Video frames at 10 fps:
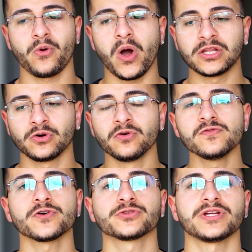Cuando
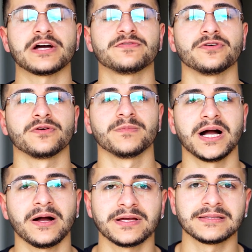un fotógrafo
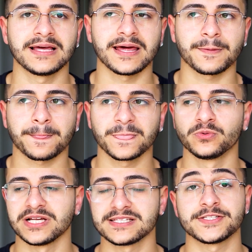va a vender
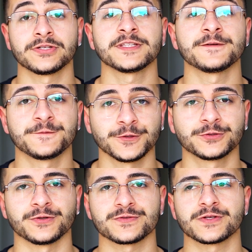una sesión de
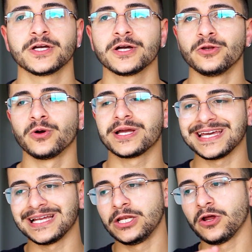fotos, lo
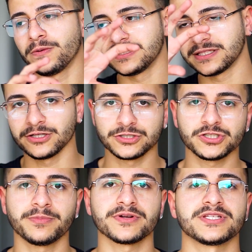que el
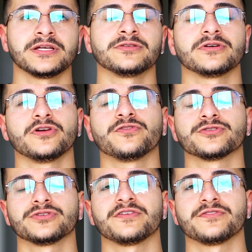98% de los
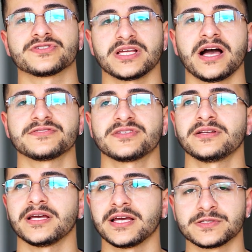fotógrafos
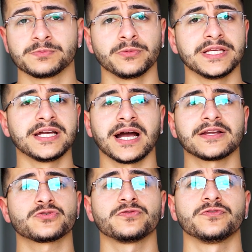hacen es
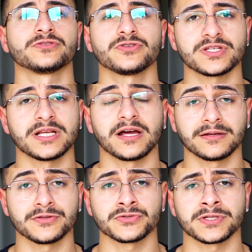publicar sus fotos en las
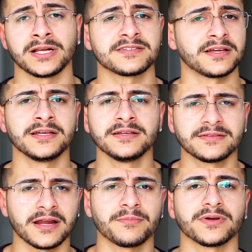redes sociales, en
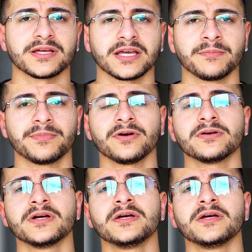Instagram, por ejemplo,